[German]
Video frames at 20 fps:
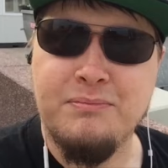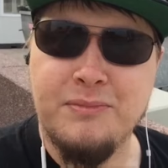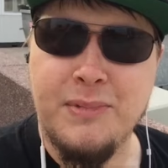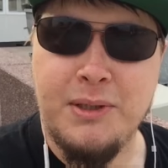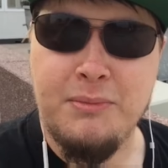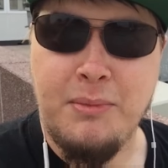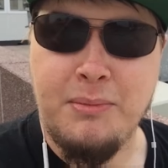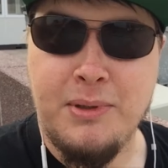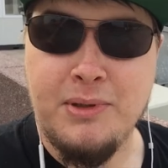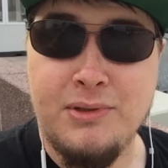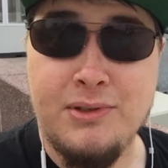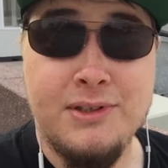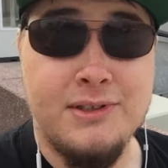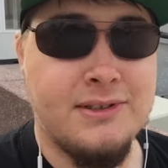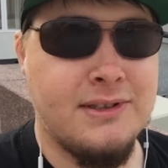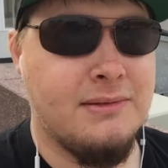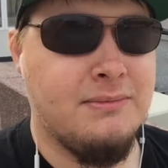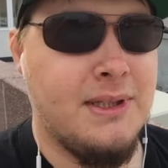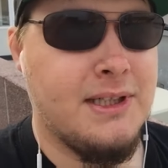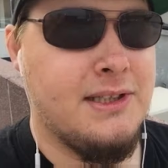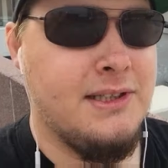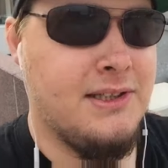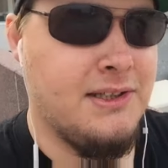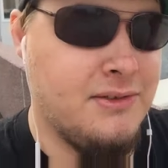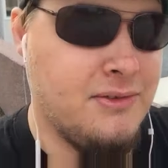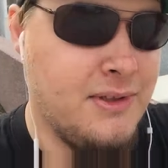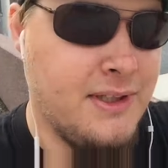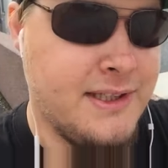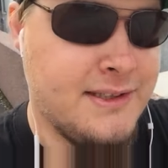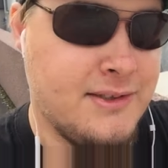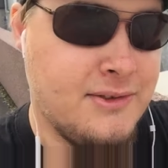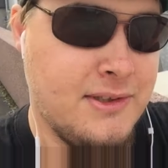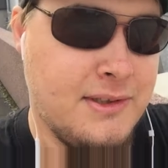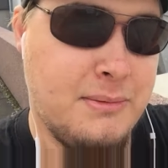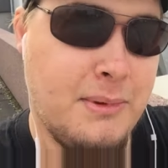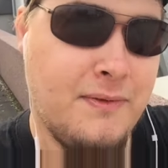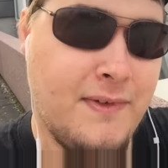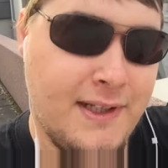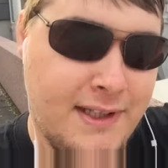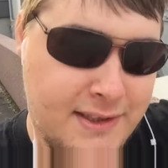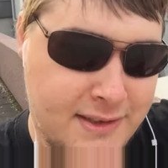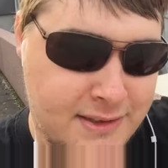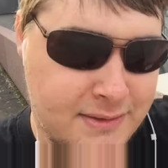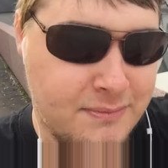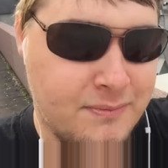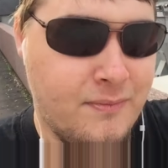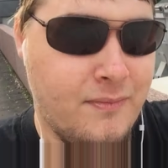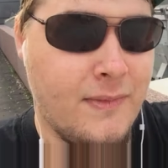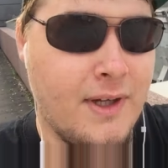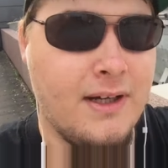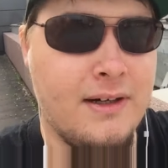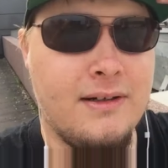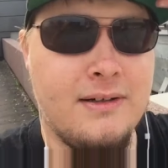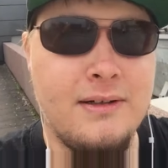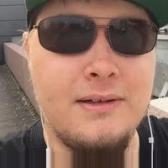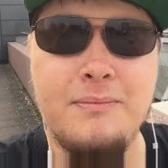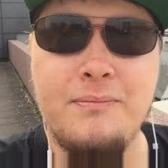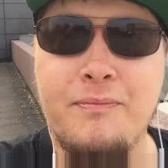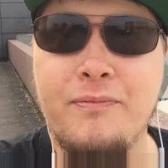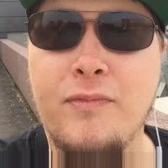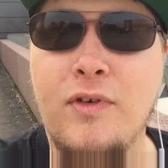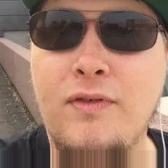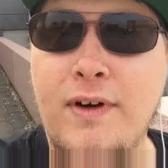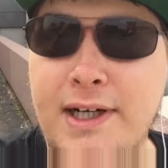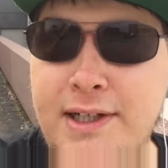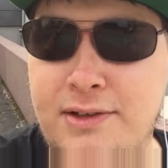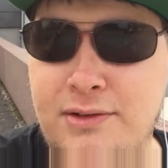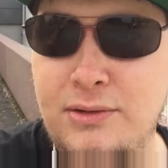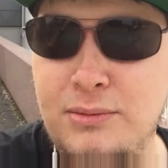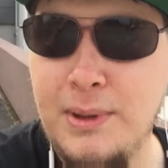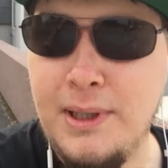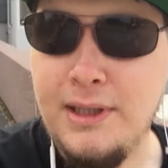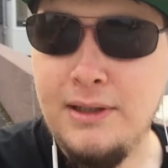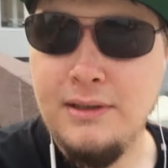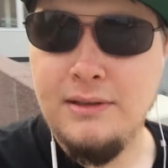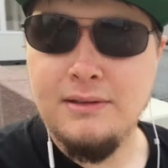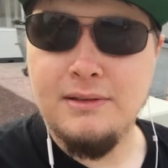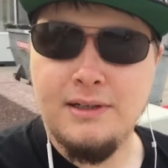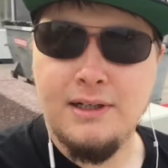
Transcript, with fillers: Ich habe ein paar Notizen gemacht, die ich natürlich jetzt auch nicht mehr weiß. Ähm, wo war ich denn überall?